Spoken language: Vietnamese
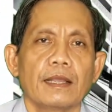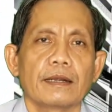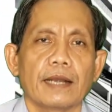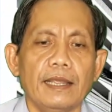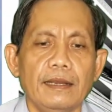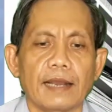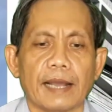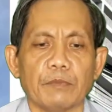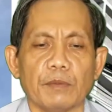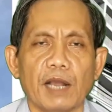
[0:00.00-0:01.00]
Đây là
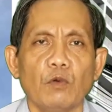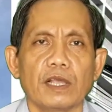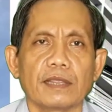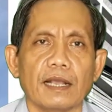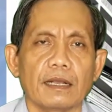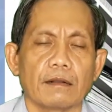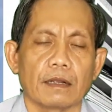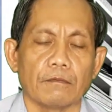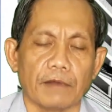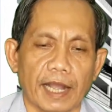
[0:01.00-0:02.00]
13 nguyên tắc
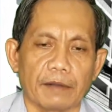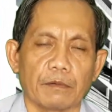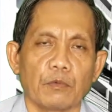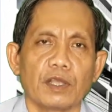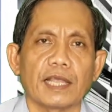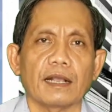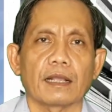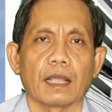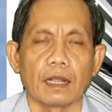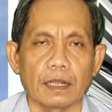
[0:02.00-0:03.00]
vàng, nguyên
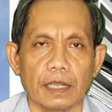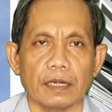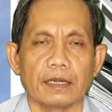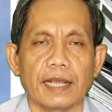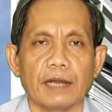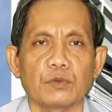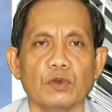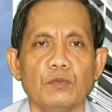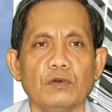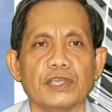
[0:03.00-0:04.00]
tắc cực kỳ đỉnh cao
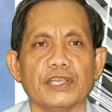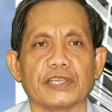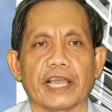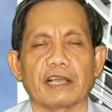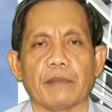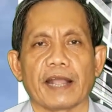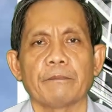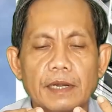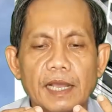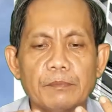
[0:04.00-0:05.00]
tôi muốn chia sẻ các
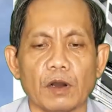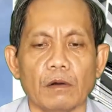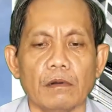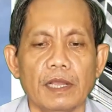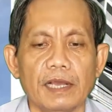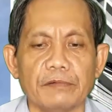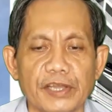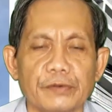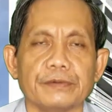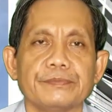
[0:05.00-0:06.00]
bạn Na Bồ Lê Ông
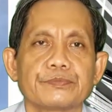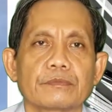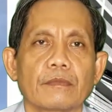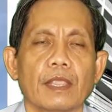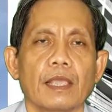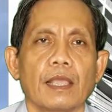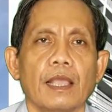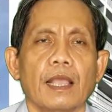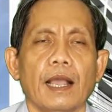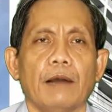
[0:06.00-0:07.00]
Hill
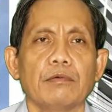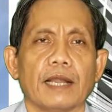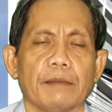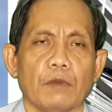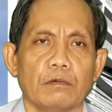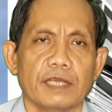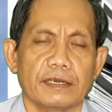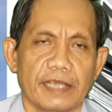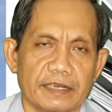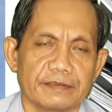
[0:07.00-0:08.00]
Ông là một
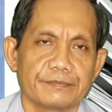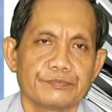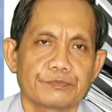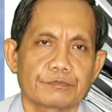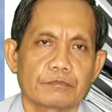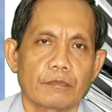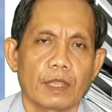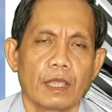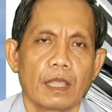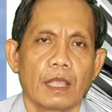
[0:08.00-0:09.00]
doanh nhân
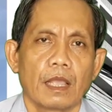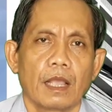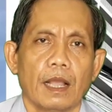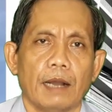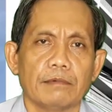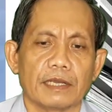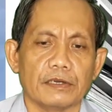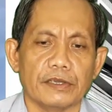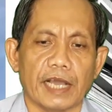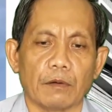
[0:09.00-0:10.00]
Ông là
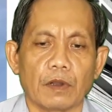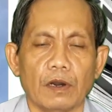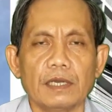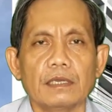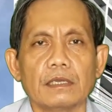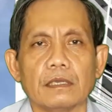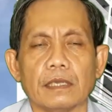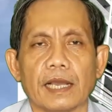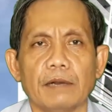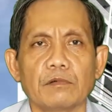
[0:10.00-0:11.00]
người giàu có
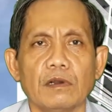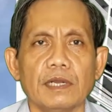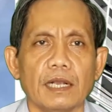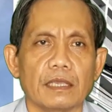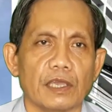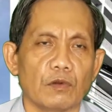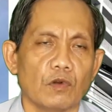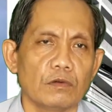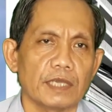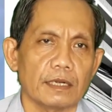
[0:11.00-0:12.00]
và ông có rất nhiều
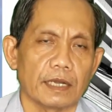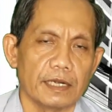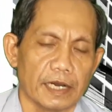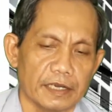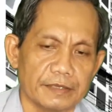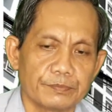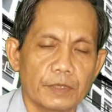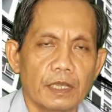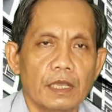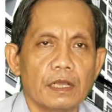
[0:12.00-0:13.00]
cuốn sách để đời
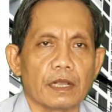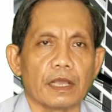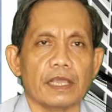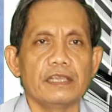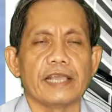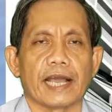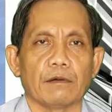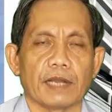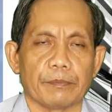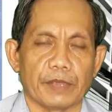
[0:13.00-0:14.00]
Nghĩ
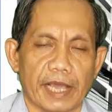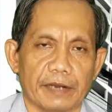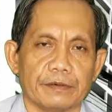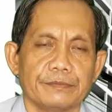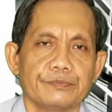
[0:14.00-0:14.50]
giàu làm giàu